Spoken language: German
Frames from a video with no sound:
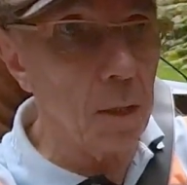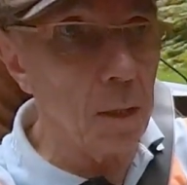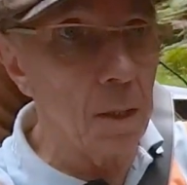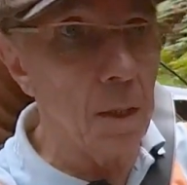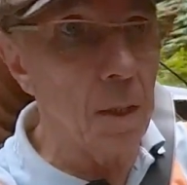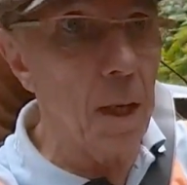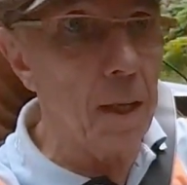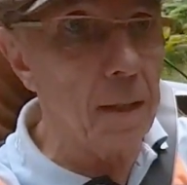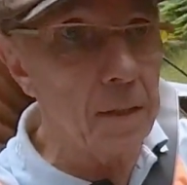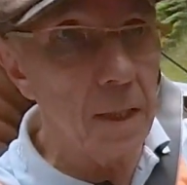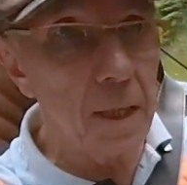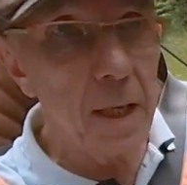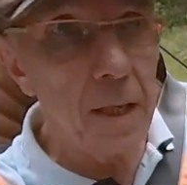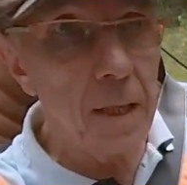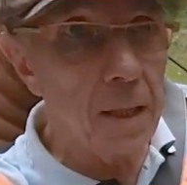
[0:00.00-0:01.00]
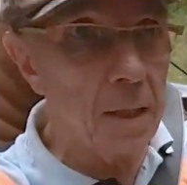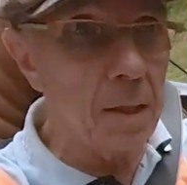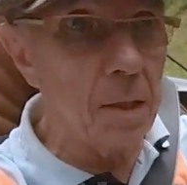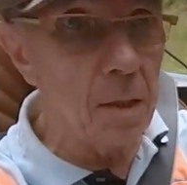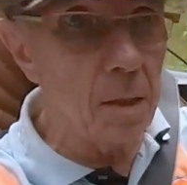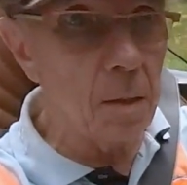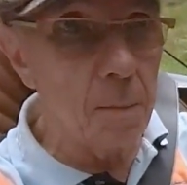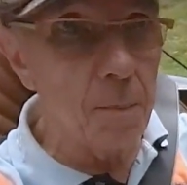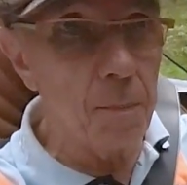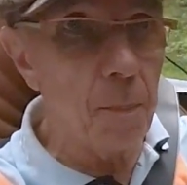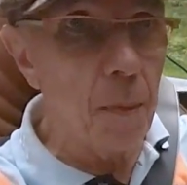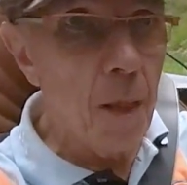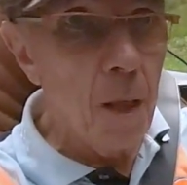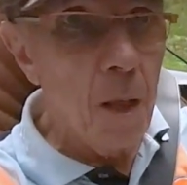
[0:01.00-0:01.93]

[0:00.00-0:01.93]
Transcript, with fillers: erzählen. Ähm,